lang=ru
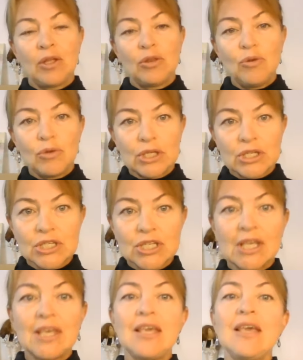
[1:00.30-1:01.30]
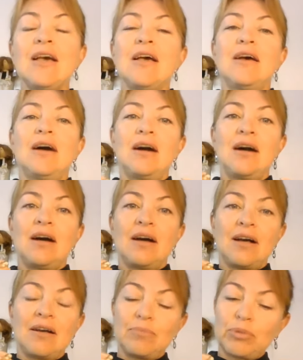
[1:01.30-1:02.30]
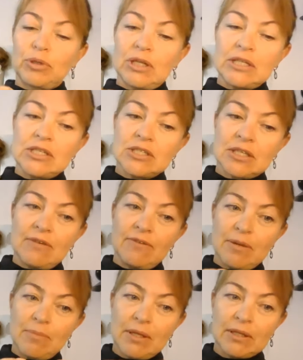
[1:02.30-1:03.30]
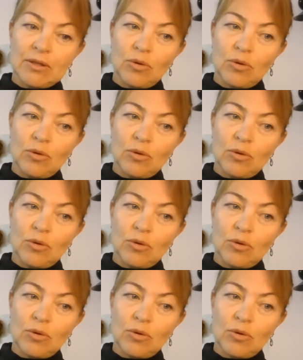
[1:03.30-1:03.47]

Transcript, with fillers: до кишки. А, протолитические ферменты